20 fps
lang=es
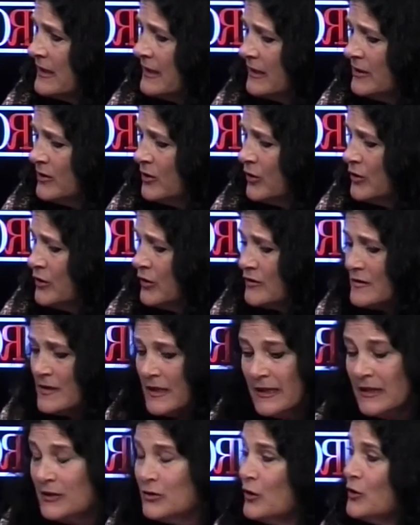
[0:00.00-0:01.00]
Antonio. En
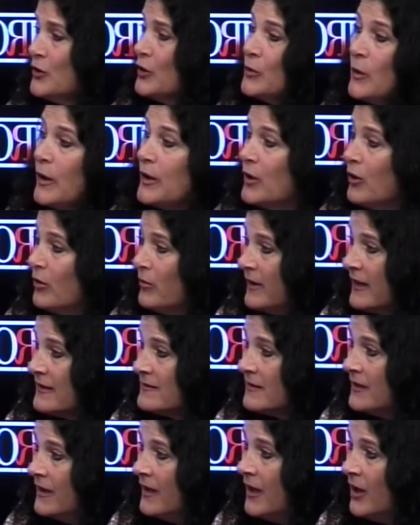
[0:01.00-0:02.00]
San Antonio no hay
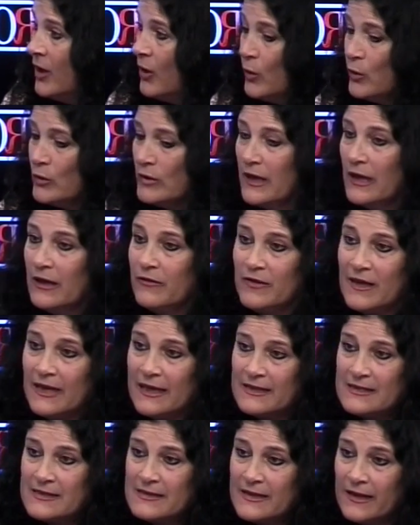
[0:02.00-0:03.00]
obras. Ustedes
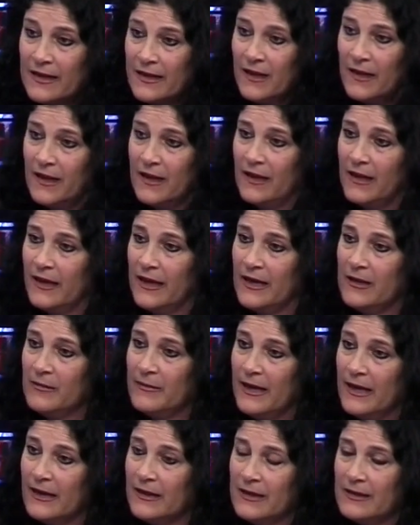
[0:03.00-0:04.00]
fíjense, el
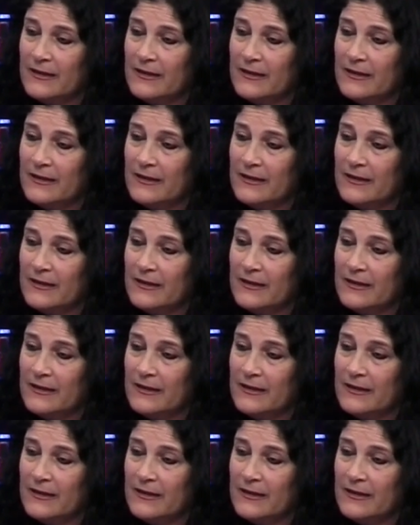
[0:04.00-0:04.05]
viernes